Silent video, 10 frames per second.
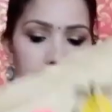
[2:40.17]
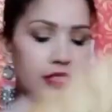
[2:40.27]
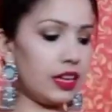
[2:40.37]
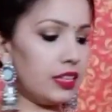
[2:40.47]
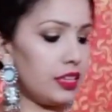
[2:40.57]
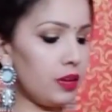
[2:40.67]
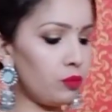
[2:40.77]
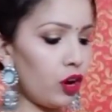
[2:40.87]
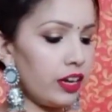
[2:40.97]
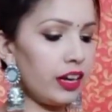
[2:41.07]
इस तरह से
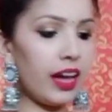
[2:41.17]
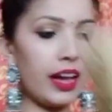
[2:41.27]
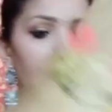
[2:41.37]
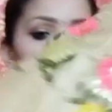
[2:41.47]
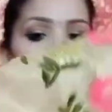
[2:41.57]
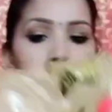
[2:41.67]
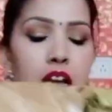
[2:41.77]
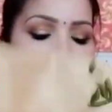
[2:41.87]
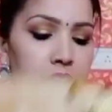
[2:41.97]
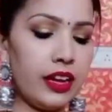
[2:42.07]
एम्ब्रॉयडर्ड आएगा
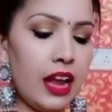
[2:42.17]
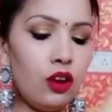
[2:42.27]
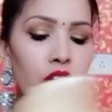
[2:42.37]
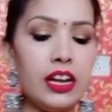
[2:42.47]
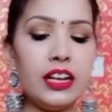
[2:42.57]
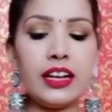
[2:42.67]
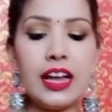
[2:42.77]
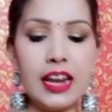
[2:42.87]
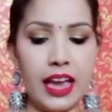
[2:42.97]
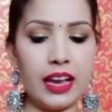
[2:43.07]
येलो कलर का
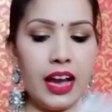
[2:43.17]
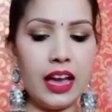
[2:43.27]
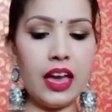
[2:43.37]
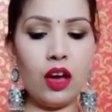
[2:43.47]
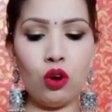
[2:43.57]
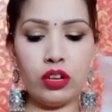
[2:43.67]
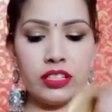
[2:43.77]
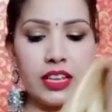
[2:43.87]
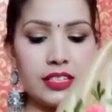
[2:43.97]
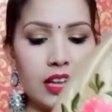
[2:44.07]
लहंगा है और
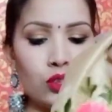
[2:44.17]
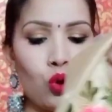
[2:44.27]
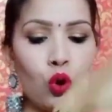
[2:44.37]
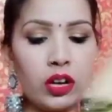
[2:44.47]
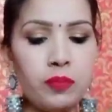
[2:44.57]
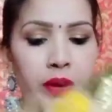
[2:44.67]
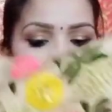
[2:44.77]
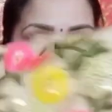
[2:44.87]
इसके साथ गोल्डन बेज